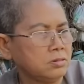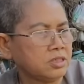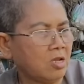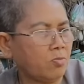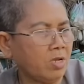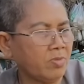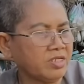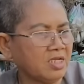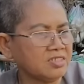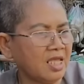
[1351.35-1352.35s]
sao mắt bà
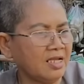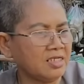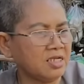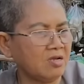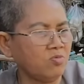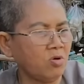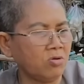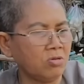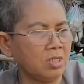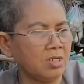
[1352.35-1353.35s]
trắng sát hết trơn không
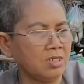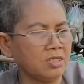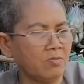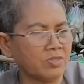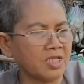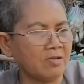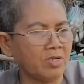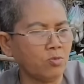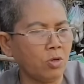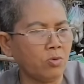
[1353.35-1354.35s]
còn con ngư hết trơn mà tay
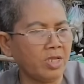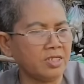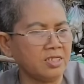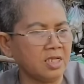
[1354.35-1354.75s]
bà ngon ngoe vậy